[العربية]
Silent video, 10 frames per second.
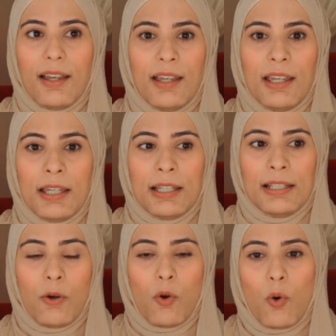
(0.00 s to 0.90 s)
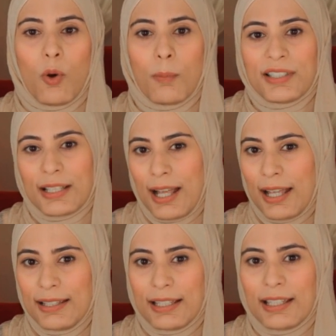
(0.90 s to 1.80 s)
آه، لو هو مثلا
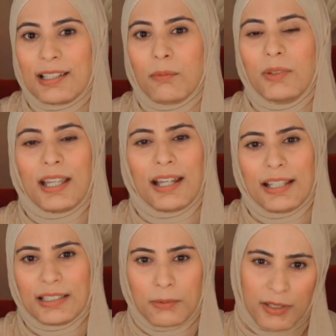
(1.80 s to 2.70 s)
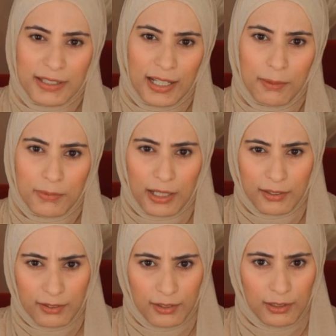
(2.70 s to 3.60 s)
حد كده طب ليه كان هيسيب الرساله
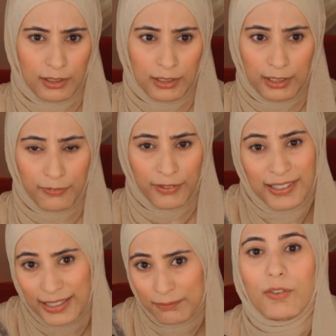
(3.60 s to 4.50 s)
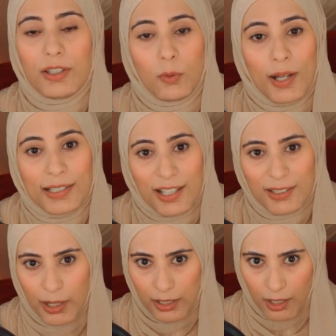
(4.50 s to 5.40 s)
بتاعت الفديه فدلوقتي
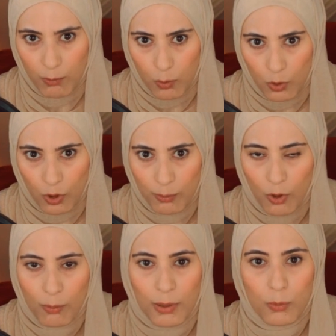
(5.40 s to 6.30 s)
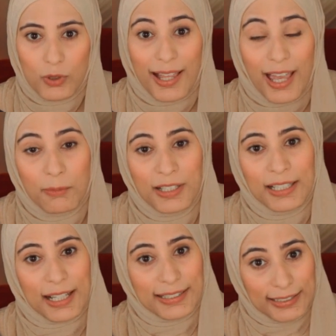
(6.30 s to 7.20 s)
اصبح الاب والام هم المتهمين
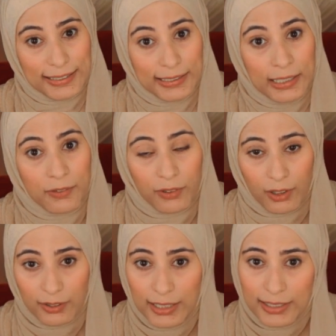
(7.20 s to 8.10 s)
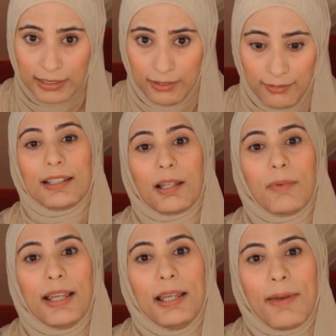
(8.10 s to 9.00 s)
الاساسيين في القضيه دي
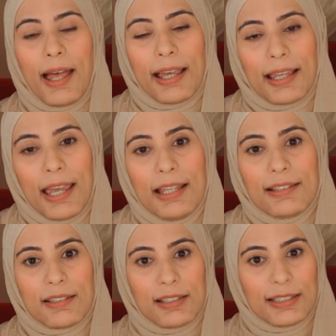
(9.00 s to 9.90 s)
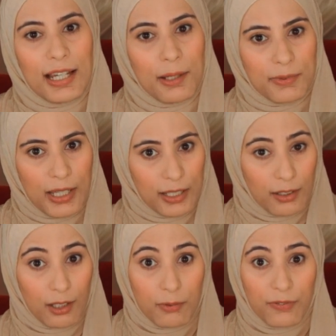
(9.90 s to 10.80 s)
طب ايه بقى حكايه الرساله
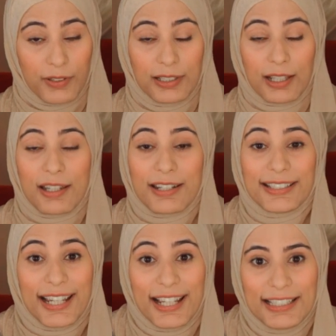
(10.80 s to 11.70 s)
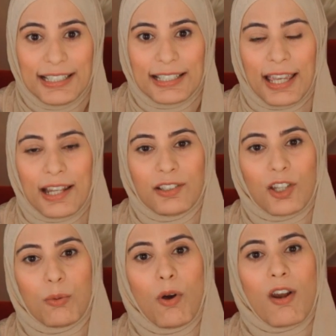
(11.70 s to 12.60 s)
بتاعت طلب الفديه الرساله دي كانت
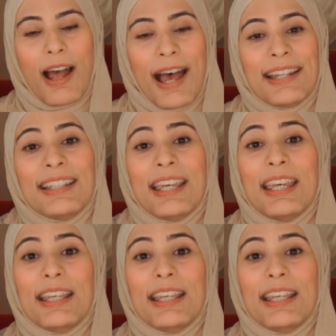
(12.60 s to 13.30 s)
عباره عن